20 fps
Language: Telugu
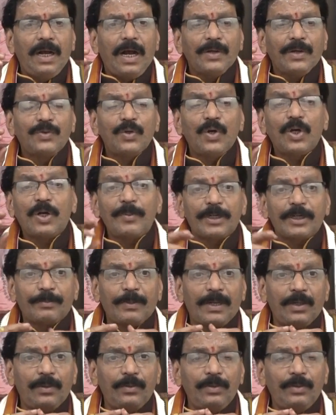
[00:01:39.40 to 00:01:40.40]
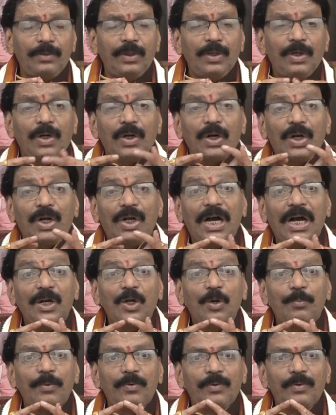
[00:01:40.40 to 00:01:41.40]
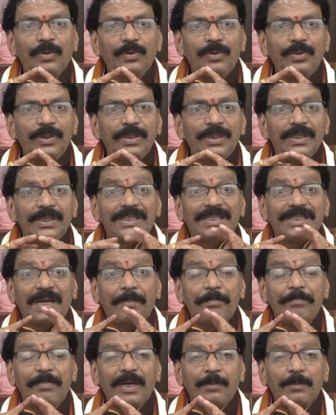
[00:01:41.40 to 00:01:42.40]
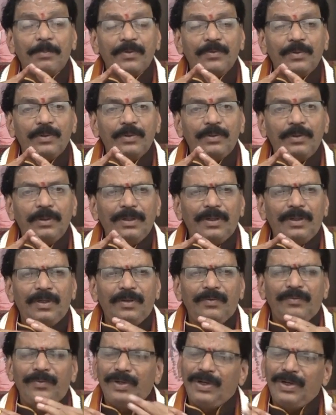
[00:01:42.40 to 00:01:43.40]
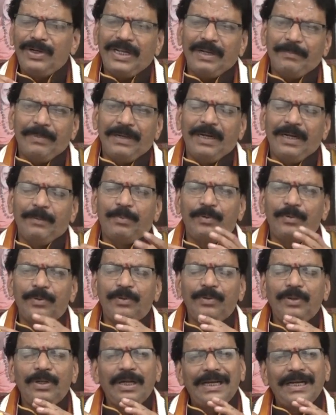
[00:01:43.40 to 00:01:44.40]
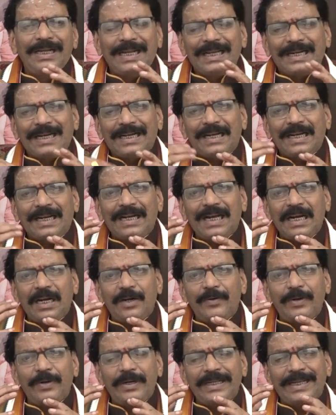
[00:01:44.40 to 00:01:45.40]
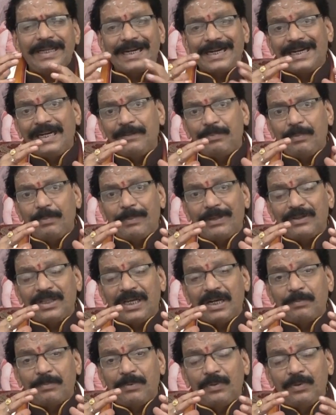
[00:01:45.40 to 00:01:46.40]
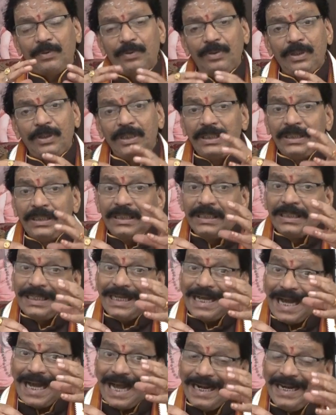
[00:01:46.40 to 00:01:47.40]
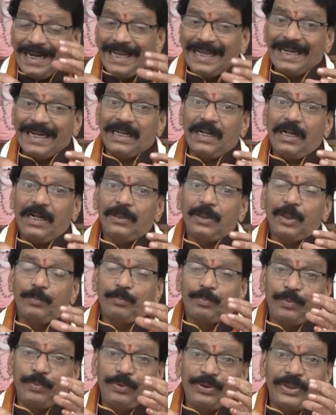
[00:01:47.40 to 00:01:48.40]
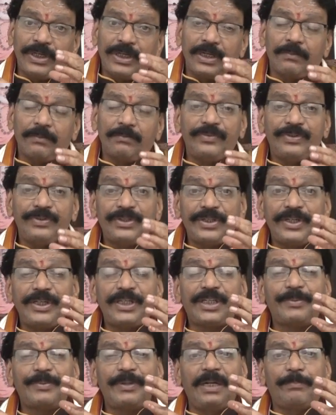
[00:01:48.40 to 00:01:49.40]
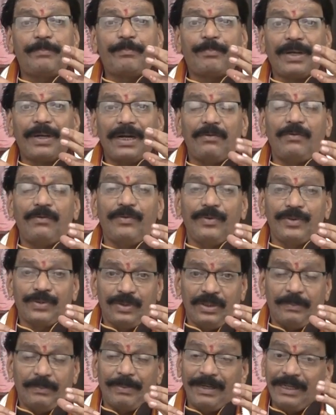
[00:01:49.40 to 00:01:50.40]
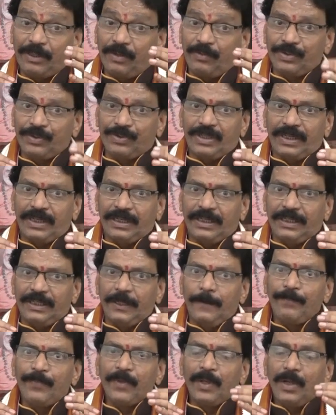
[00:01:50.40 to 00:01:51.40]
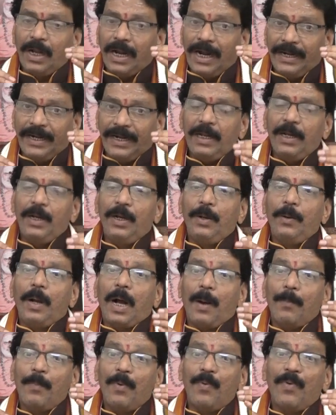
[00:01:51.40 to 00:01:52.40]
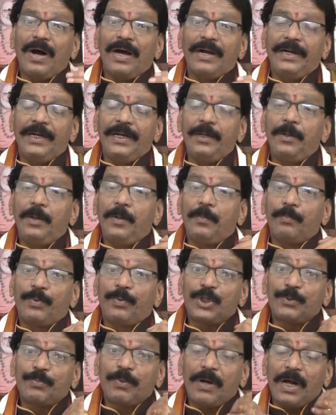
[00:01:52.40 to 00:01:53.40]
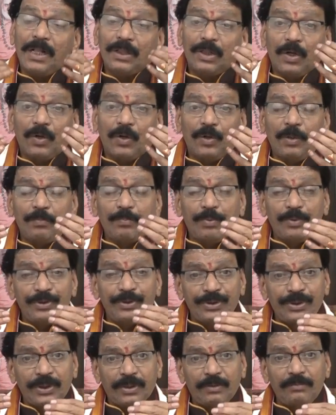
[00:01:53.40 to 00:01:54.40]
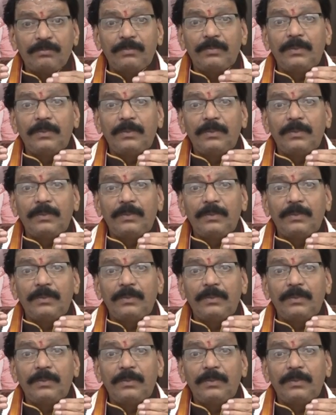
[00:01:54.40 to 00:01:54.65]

అశోక పుష్పాలు గానుగ పువ్వులు సంపెంగ పువ్వులు వీలుంటే మల్లె పువ్వులు ఇలా రకరకాలైనటువంటి ఎర్రని మందార పువ్వులు అనేక రకాలతో పూజ చేయడం విశేషమైన ఫలం వస్తుంది ఫలితం వస్తుందండి అంటే అమ్మవారిని పుష్పాలతో కూడా పూజించడం